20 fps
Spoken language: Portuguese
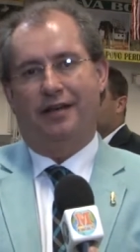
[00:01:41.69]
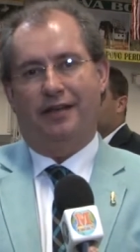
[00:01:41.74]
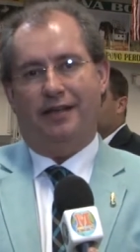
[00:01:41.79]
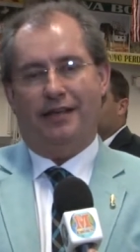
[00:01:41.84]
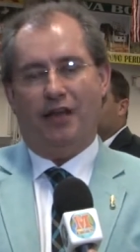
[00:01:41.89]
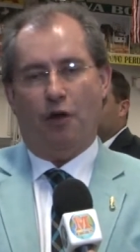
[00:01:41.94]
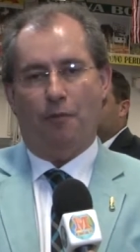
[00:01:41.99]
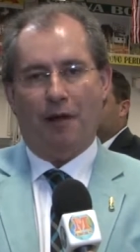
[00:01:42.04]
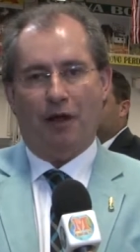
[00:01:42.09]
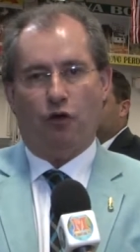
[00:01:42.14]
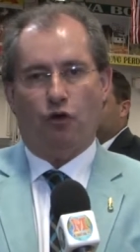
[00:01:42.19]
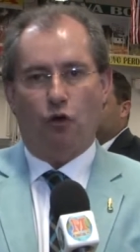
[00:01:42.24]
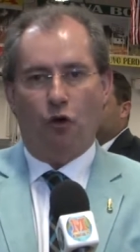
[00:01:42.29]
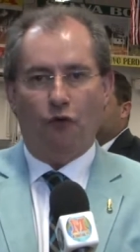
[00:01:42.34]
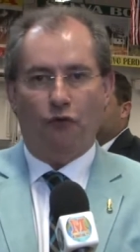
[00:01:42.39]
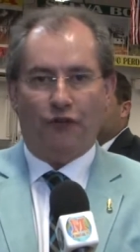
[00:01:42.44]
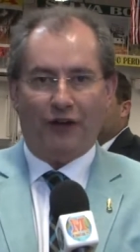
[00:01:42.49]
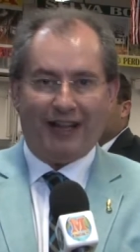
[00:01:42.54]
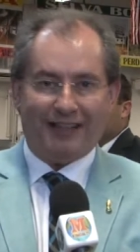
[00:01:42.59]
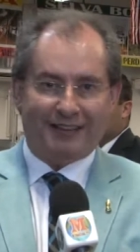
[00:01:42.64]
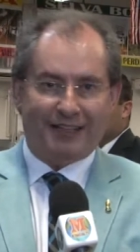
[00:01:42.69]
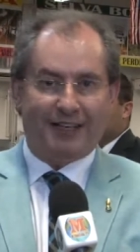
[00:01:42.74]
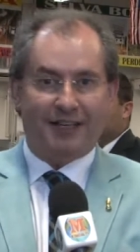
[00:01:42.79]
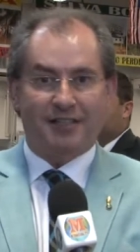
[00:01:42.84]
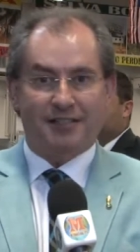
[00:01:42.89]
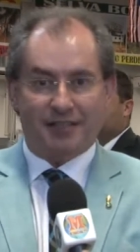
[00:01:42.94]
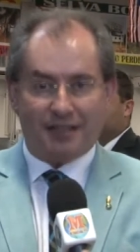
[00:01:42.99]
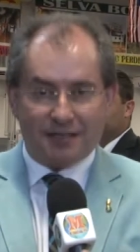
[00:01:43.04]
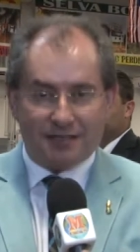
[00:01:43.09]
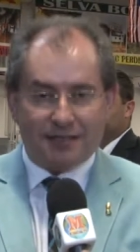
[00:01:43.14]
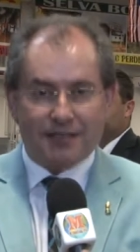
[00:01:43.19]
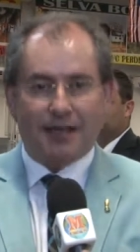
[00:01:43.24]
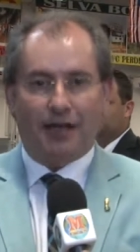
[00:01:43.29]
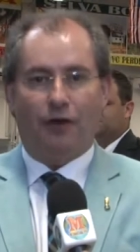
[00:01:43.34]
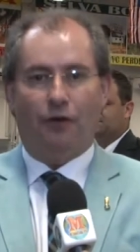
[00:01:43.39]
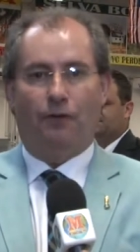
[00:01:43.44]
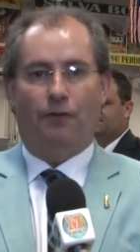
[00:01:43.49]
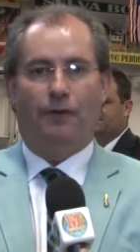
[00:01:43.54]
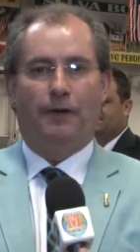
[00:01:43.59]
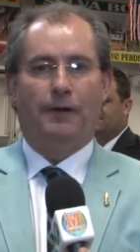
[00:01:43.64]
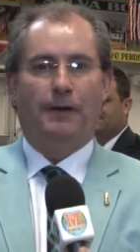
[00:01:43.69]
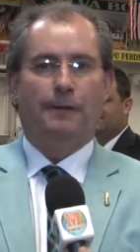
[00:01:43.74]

que é uma confraternização